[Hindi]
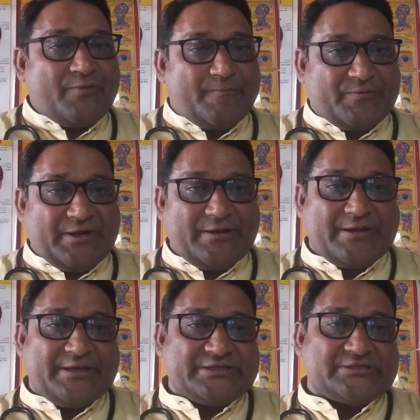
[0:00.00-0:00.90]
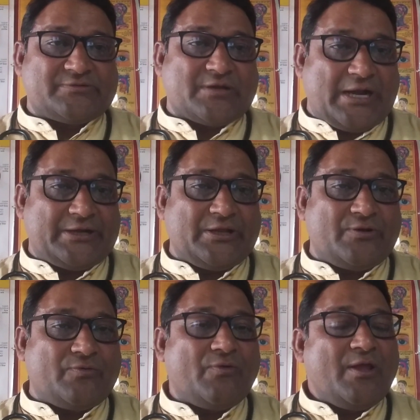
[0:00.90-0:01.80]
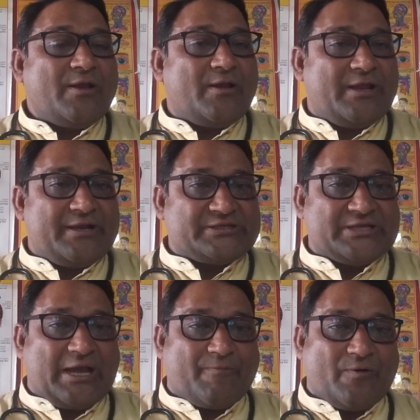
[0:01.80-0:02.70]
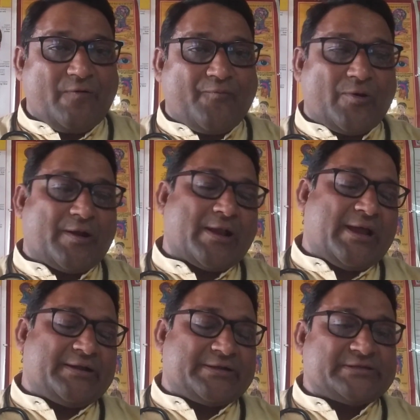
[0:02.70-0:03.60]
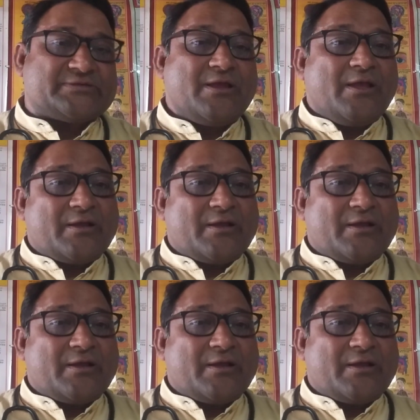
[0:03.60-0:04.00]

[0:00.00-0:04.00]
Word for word: 15 डेज कंटिन्यू लेने से आपको फोलोक्लाइटस